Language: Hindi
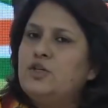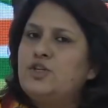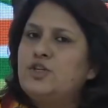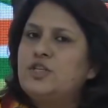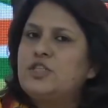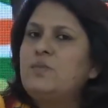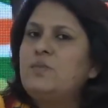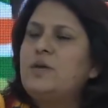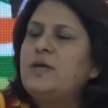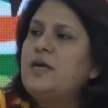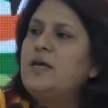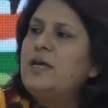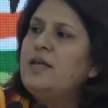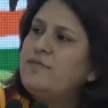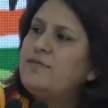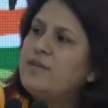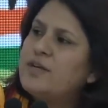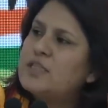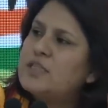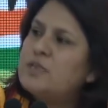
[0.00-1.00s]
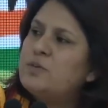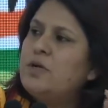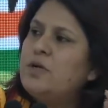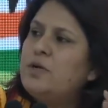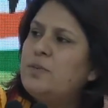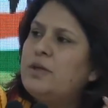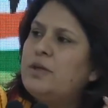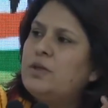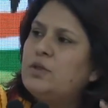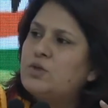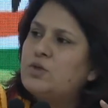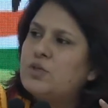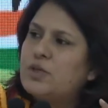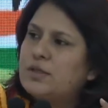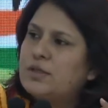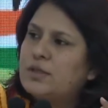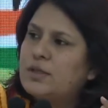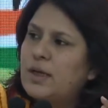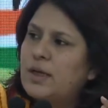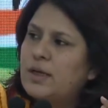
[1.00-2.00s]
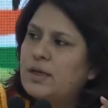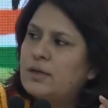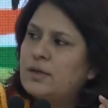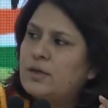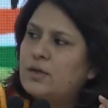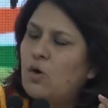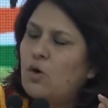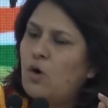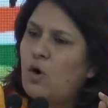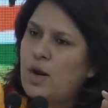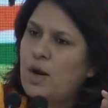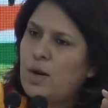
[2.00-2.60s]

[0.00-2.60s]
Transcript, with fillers: जिसमें कि इन्वेस्टमेंट बंद हो जाता है